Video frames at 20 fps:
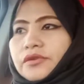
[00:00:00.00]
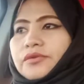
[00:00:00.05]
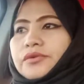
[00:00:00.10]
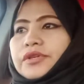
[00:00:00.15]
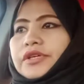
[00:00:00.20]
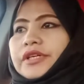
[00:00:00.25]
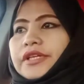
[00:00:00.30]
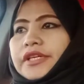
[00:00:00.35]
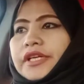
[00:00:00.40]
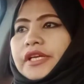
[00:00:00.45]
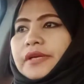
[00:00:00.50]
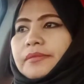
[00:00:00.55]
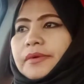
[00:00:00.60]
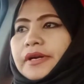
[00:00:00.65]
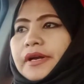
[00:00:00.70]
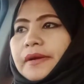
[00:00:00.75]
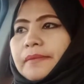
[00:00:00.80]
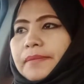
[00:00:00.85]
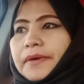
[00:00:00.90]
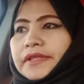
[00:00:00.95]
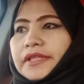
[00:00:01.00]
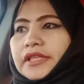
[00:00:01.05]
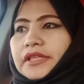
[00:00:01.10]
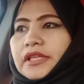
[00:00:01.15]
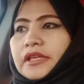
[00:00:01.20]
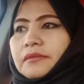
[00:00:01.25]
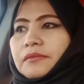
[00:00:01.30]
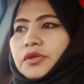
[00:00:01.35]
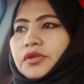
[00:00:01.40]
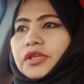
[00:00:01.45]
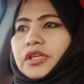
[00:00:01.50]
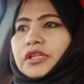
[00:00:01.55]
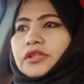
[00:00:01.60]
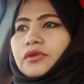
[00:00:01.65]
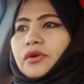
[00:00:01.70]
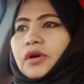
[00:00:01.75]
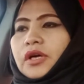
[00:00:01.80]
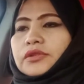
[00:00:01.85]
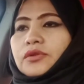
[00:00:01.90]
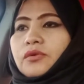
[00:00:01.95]
kung caregiver ang pagdating mo
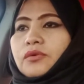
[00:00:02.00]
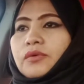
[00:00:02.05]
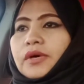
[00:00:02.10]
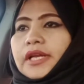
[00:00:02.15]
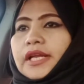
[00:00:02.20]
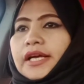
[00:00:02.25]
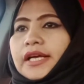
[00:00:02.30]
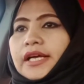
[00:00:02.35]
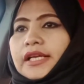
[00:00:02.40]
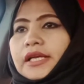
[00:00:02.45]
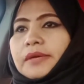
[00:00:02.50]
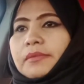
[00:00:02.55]
dito at kung wala ka